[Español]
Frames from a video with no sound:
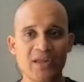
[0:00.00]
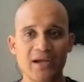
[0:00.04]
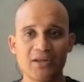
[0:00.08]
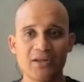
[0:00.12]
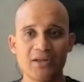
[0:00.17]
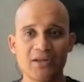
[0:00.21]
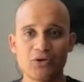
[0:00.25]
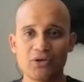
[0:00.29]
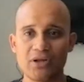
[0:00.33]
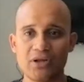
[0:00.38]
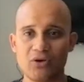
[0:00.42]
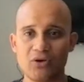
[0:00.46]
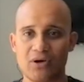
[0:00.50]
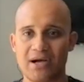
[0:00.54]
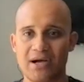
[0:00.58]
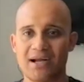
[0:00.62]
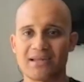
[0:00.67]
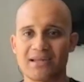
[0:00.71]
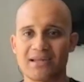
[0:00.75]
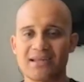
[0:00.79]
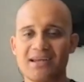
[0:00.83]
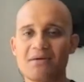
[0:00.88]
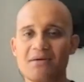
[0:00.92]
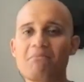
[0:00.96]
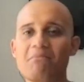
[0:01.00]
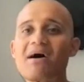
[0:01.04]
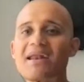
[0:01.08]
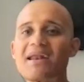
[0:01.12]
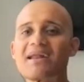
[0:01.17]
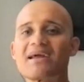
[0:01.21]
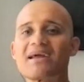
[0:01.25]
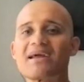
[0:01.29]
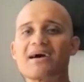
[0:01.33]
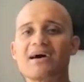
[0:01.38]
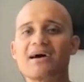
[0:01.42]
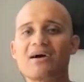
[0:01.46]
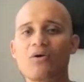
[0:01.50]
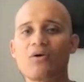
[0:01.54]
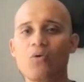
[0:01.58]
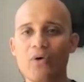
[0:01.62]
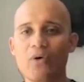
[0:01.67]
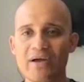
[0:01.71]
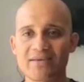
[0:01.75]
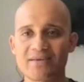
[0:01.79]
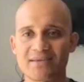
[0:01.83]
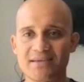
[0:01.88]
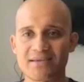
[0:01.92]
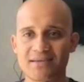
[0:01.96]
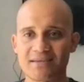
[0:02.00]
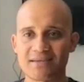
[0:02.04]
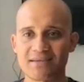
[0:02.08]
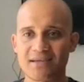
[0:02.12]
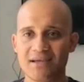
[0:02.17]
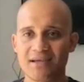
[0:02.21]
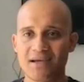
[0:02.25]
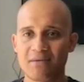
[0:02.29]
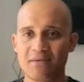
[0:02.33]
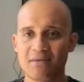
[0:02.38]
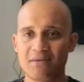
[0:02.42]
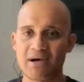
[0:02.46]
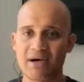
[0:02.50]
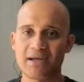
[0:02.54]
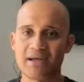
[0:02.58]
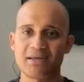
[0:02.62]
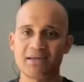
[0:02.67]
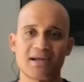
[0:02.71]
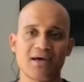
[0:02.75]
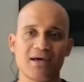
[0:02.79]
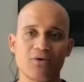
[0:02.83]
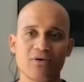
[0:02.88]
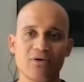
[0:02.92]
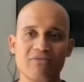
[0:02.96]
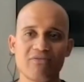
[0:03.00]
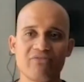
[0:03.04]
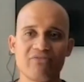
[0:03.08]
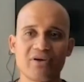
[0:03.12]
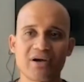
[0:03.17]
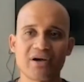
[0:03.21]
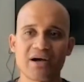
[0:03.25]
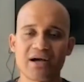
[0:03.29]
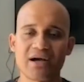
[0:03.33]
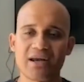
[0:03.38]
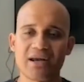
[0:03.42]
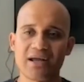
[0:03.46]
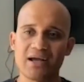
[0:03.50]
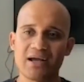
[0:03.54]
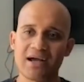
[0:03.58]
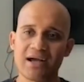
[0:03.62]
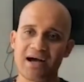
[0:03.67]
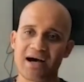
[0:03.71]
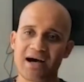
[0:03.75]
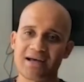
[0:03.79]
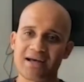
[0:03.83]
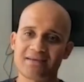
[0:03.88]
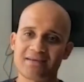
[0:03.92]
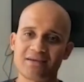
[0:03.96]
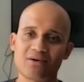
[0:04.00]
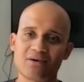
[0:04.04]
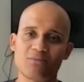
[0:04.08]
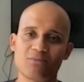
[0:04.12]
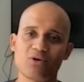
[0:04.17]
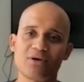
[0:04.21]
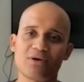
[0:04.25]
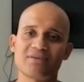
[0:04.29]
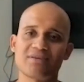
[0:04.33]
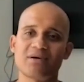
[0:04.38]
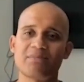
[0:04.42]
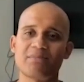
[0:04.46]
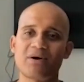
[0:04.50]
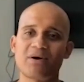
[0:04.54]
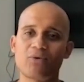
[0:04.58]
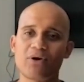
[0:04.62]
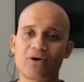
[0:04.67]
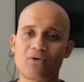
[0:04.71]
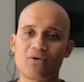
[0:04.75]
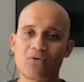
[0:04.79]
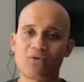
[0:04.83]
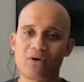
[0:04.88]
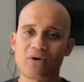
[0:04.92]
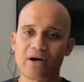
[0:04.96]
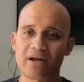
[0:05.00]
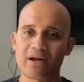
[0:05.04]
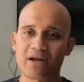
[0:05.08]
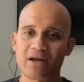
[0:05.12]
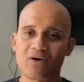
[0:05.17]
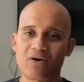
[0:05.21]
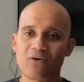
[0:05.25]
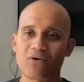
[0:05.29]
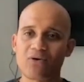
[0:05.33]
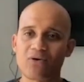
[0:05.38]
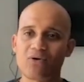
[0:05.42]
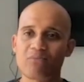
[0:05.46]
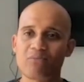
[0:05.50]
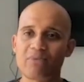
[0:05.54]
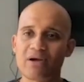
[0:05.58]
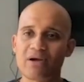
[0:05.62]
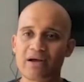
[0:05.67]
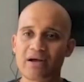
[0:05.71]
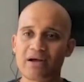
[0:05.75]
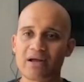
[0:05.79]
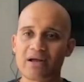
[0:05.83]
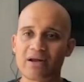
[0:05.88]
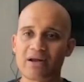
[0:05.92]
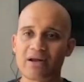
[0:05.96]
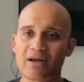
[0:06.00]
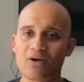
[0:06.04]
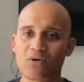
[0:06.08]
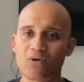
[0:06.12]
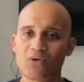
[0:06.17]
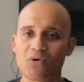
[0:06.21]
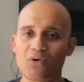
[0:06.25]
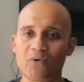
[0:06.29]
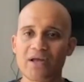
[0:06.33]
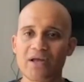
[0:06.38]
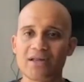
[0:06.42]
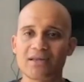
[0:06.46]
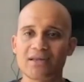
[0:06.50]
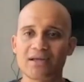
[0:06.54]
en donde los cárteles manejan jueces, magistrados y fiscales así como lo hacía Pablo Escobar en Colombia en los 90.